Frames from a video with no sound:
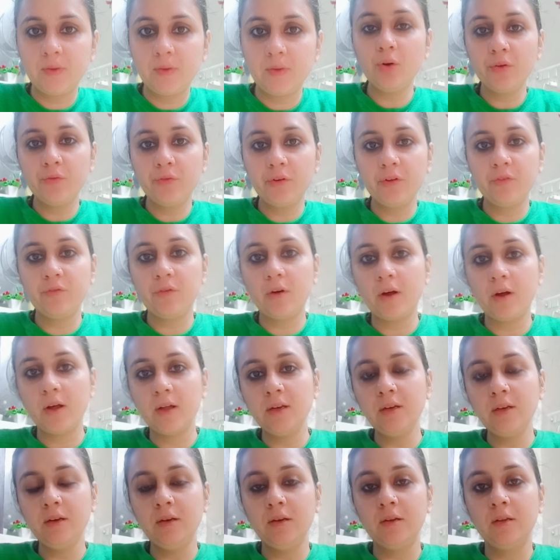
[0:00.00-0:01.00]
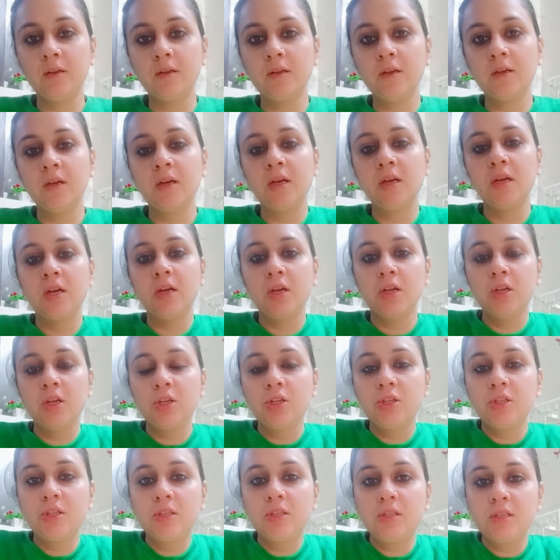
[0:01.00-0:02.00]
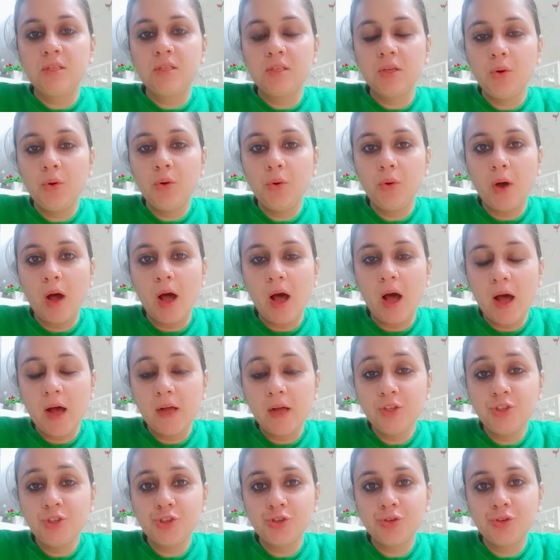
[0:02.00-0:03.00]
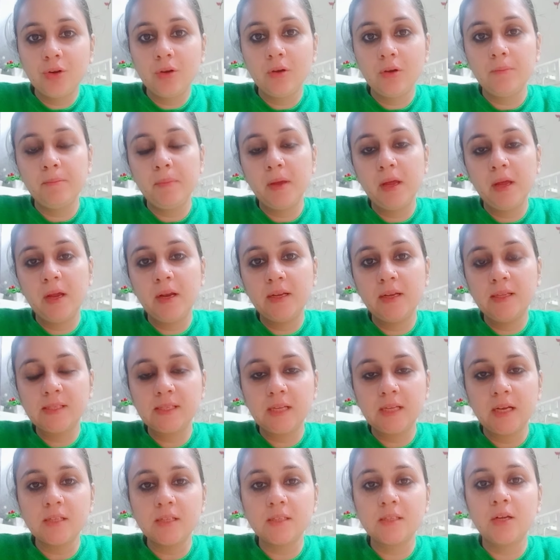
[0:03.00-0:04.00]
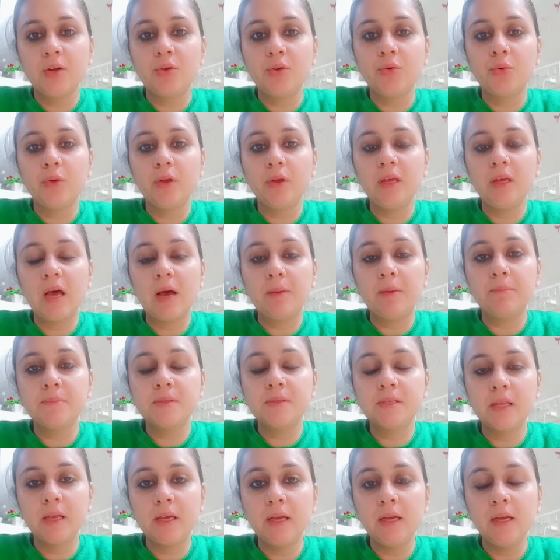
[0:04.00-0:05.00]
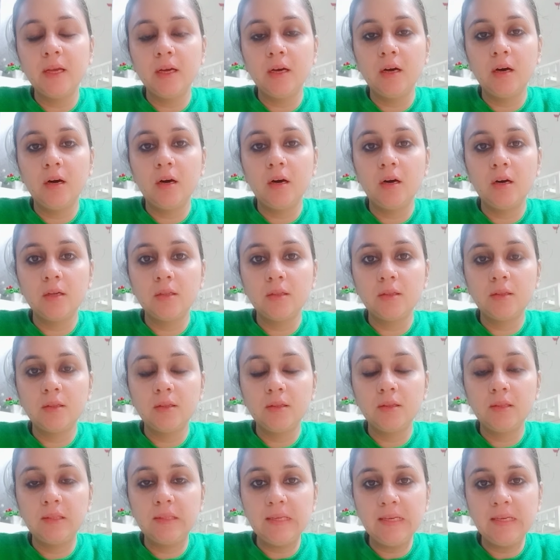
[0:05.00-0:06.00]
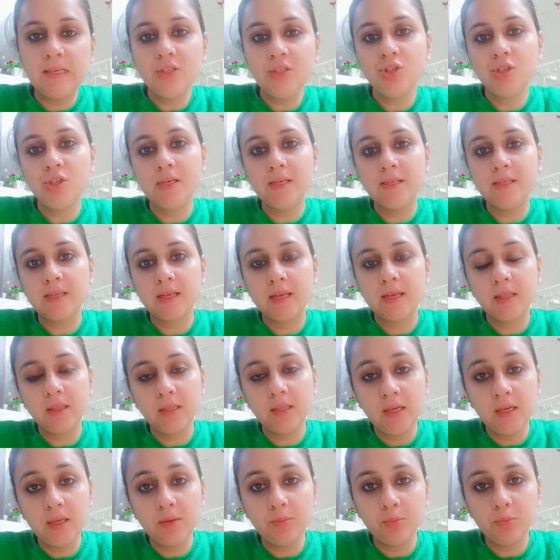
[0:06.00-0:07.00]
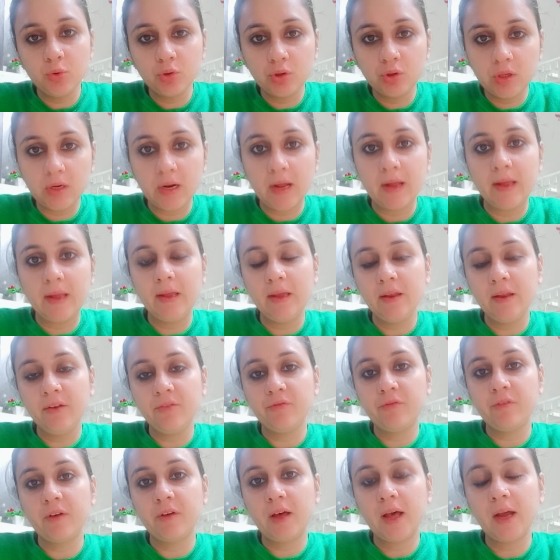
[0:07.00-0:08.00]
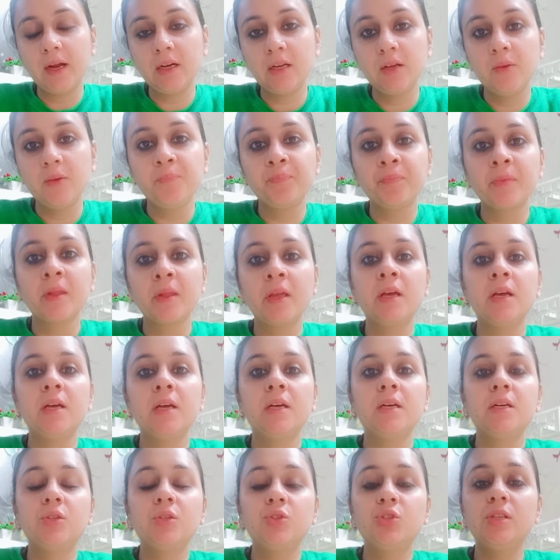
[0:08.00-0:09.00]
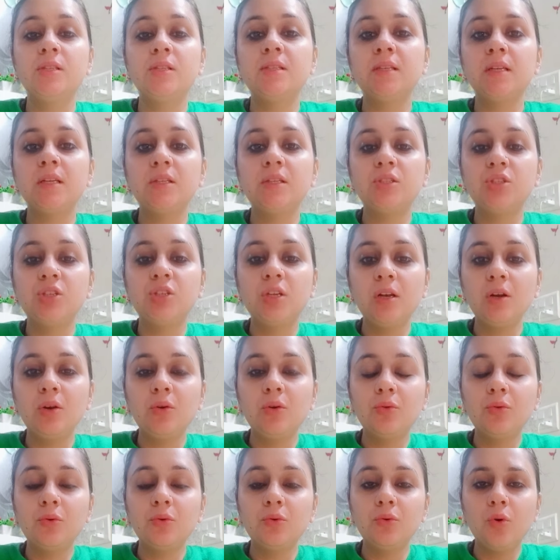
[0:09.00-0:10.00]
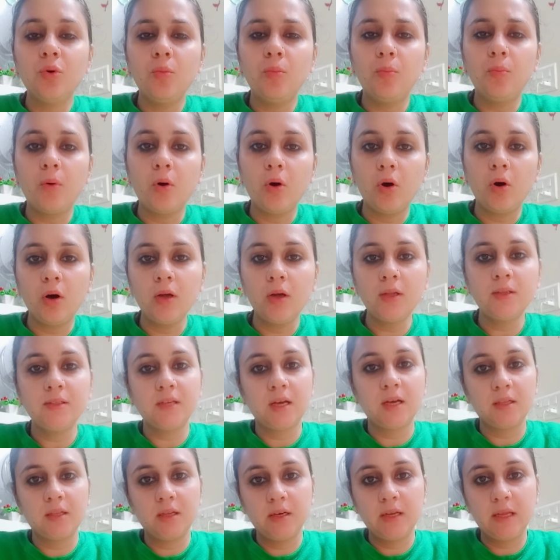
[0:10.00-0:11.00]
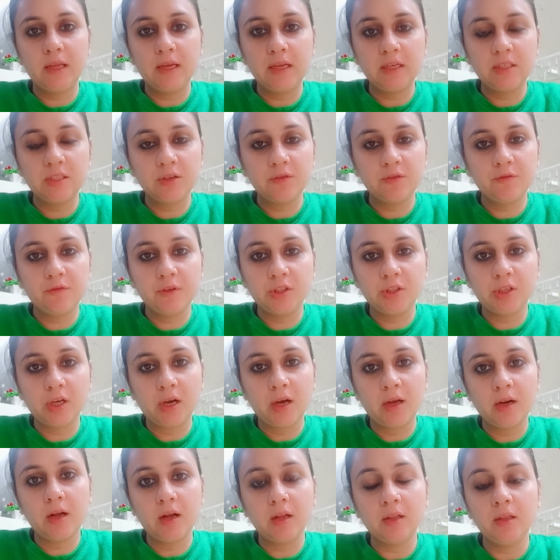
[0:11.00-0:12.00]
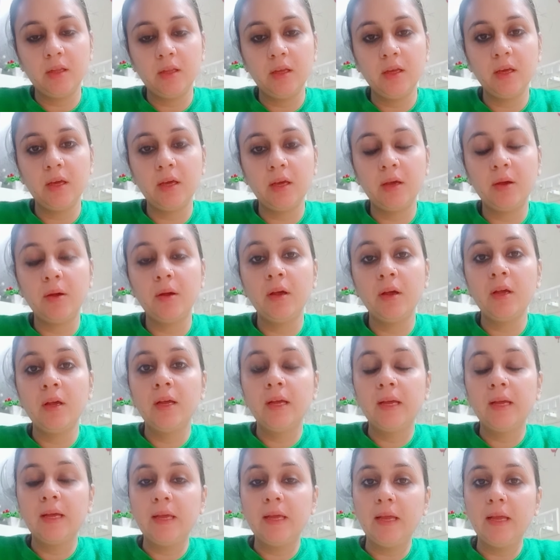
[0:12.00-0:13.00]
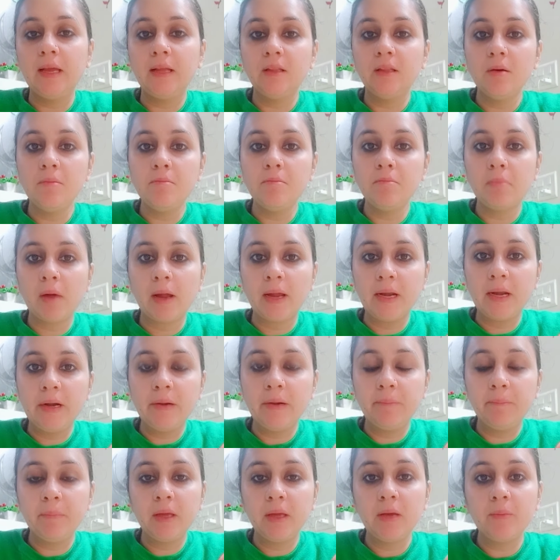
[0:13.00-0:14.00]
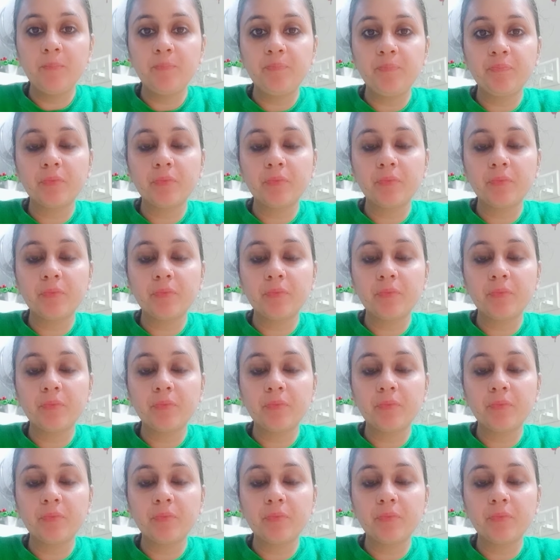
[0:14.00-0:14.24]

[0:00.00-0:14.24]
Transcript: एवरीवन सो आज मैं डिस्कस करूंगी आपसे तीन चीज़ें तीन मुद्राएं इनफैक्ट जिससे जिन लोगों को बहुत ज़्यादा नेगेटिव विचार आते हैं एकदम माइंड में